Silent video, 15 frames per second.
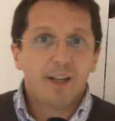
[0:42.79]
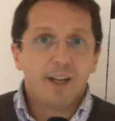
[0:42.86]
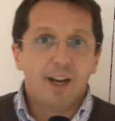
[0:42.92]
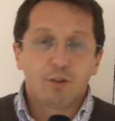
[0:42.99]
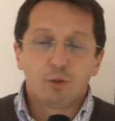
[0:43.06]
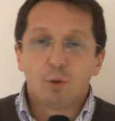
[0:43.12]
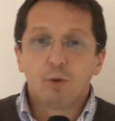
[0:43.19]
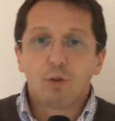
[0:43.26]
la
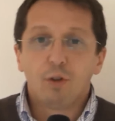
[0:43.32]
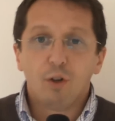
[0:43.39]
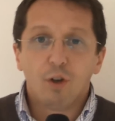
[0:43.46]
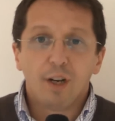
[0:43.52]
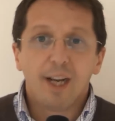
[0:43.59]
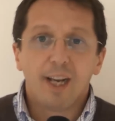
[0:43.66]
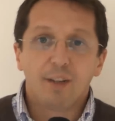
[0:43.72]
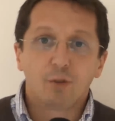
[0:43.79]

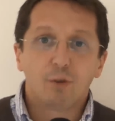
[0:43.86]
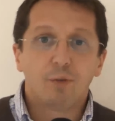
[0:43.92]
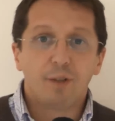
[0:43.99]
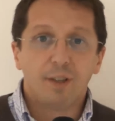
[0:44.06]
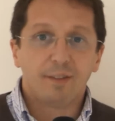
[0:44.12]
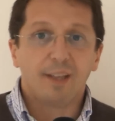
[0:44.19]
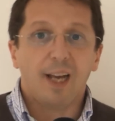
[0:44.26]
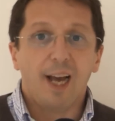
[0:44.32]
soluzione è
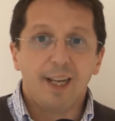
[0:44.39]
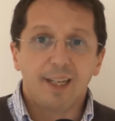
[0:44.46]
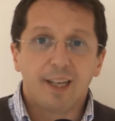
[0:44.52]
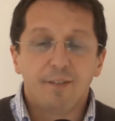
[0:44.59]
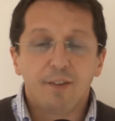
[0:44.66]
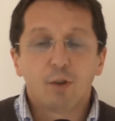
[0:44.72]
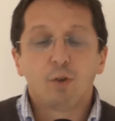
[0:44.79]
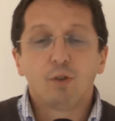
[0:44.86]
Sofia Sai,
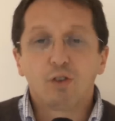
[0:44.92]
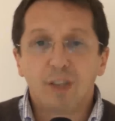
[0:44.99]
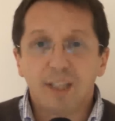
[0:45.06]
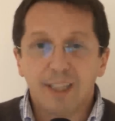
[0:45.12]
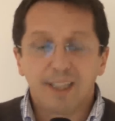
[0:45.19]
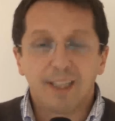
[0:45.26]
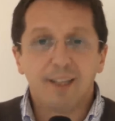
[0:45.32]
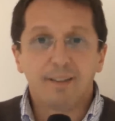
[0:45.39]
che vi
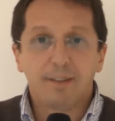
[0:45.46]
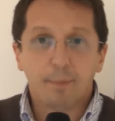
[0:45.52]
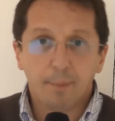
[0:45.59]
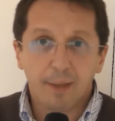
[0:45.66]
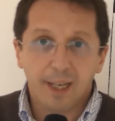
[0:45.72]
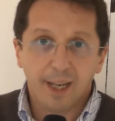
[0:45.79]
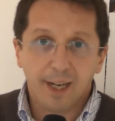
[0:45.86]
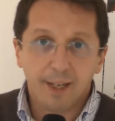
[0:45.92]
consente di
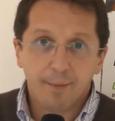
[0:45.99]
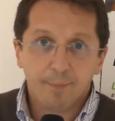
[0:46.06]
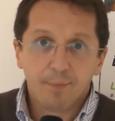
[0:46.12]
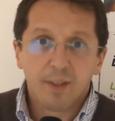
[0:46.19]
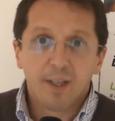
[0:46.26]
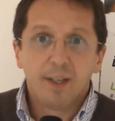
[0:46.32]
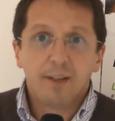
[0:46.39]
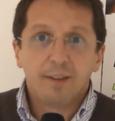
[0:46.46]
sapere
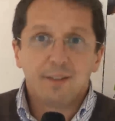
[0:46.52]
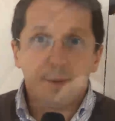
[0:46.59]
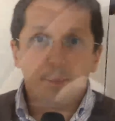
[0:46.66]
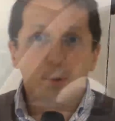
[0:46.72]
se